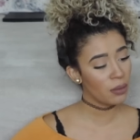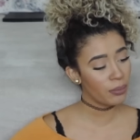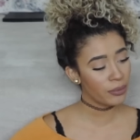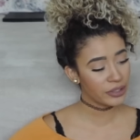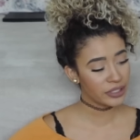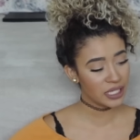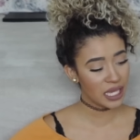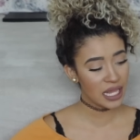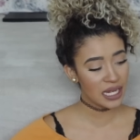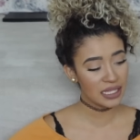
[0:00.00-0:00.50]
não
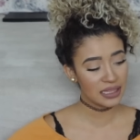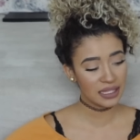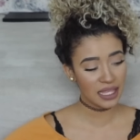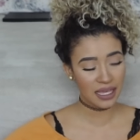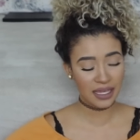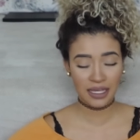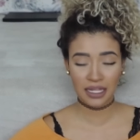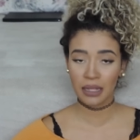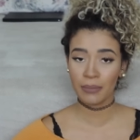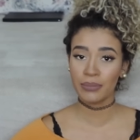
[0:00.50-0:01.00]
tem por que ele
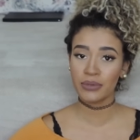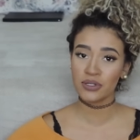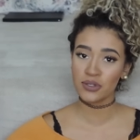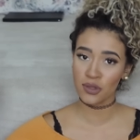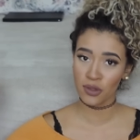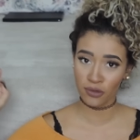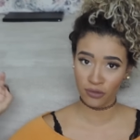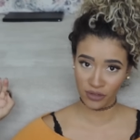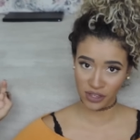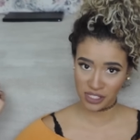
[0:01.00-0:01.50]
ter aquela
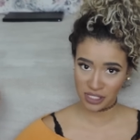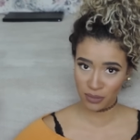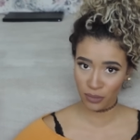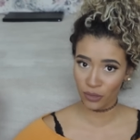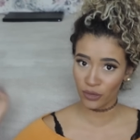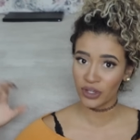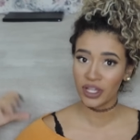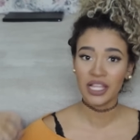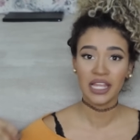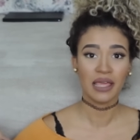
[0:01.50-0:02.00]
pessoa no
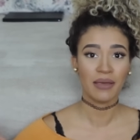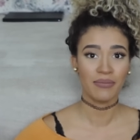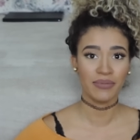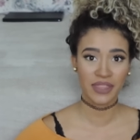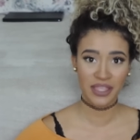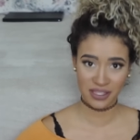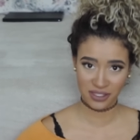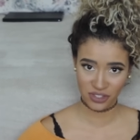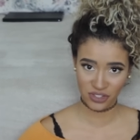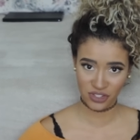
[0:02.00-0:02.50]
Facebook. Ele
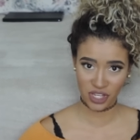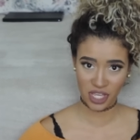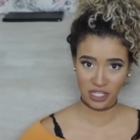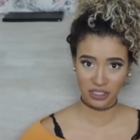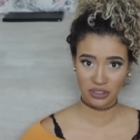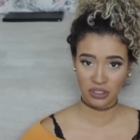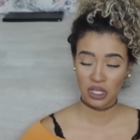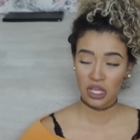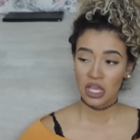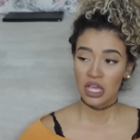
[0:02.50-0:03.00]
é desse
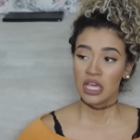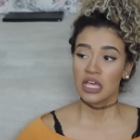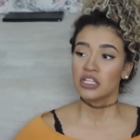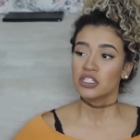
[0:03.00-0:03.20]
jeito.